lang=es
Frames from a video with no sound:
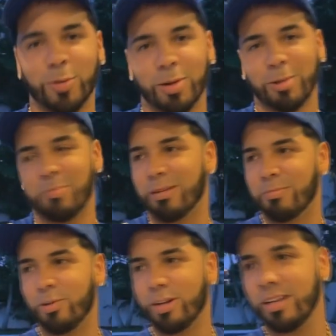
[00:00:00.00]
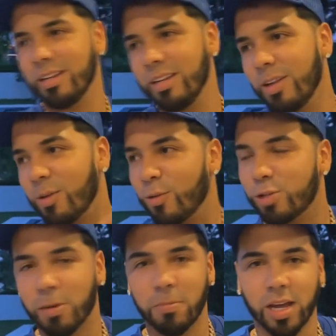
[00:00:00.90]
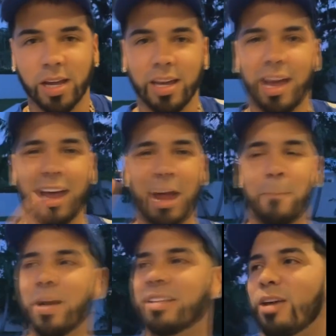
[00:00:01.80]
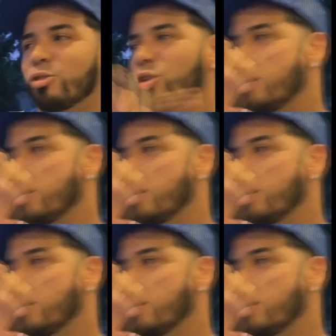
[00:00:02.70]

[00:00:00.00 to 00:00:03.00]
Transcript: aseguró que no necesita de la academia para ser